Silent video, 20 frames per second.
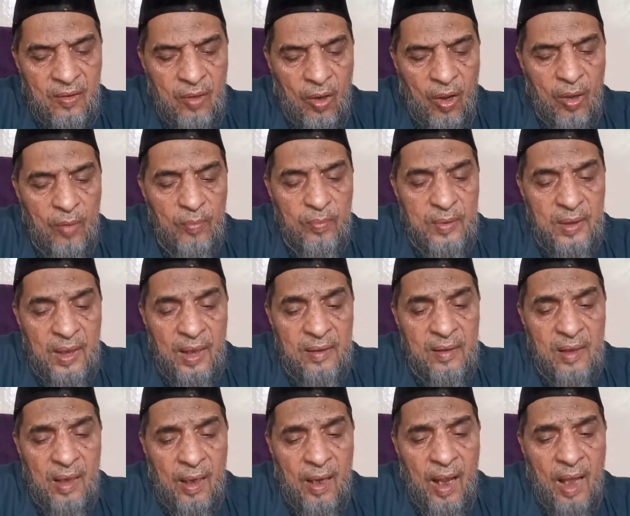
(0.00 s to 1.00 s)
कौम के
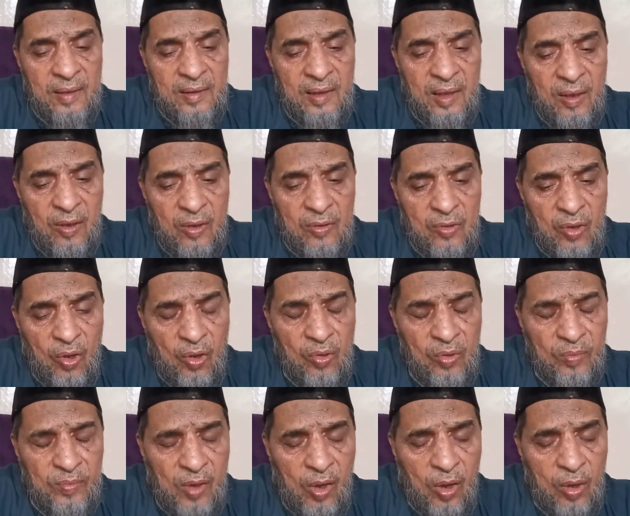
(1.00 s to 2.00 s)
तकाजे और
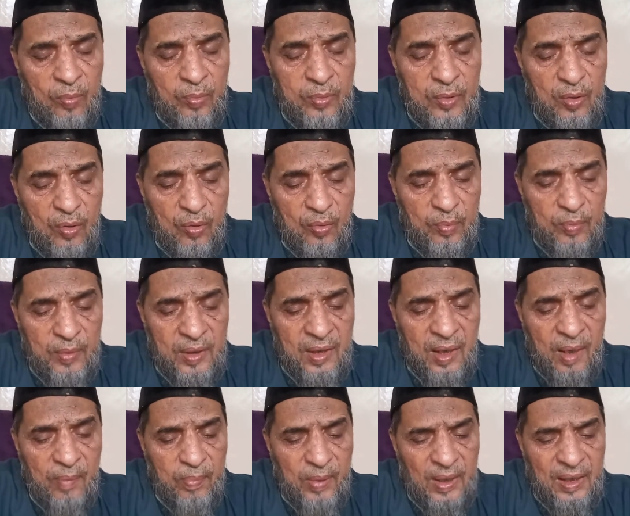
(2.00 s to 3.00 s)
कौम की
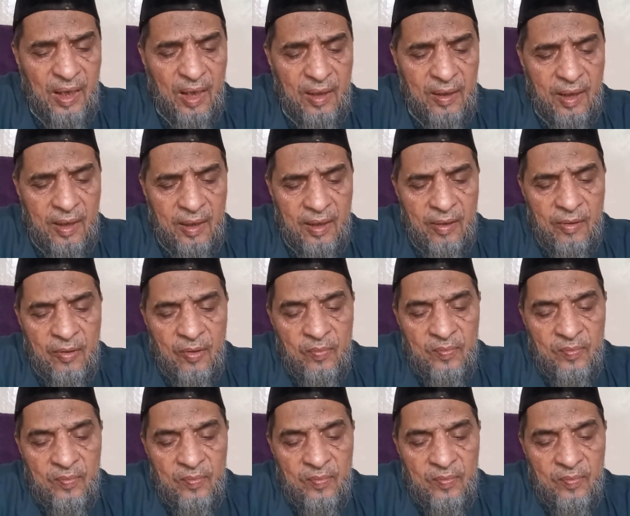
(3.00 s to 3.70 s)
उम्मीदें बदल गई